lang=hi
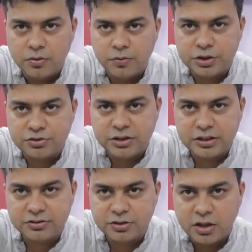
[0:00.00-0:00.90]
विच इज़
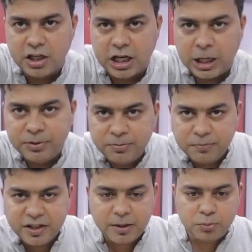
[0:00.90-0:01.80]
दिस अभी
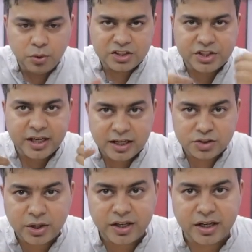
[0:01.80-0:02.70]
भी मेरा पूरा चेहरा
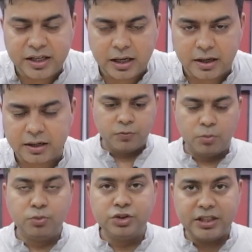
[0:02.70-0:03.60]
जो है नहीं आ रहा है
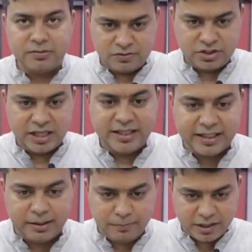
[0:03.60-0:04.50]
तो मुझे
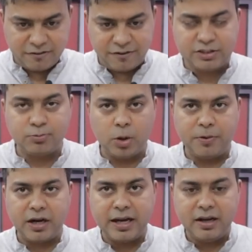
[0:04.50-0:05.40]
चाहिए कि मेरा फेस
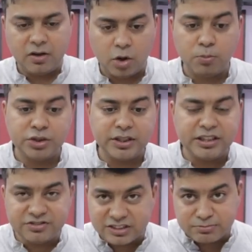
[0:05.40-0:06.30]
प्रॉपर आए और मुझे
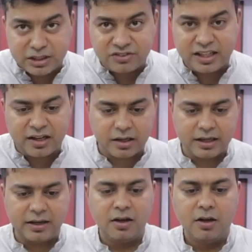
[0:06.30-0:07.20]
डिस्टेंस भी इतना ही
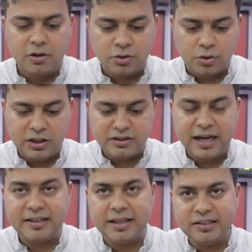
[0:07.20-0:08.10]
रखना है तो इन
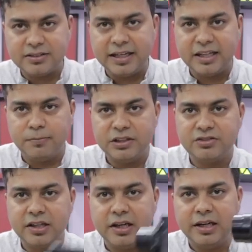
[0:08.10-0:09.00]
दैट केस आई कैन
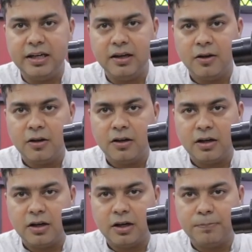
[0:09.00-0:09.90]
बेसिकली
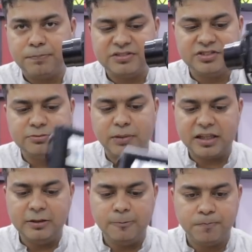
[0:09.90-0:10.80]
प्रेस दिस
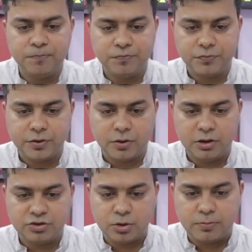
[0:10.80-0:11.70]
बटन
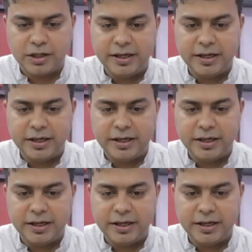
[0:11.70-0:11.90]
और इसको मैं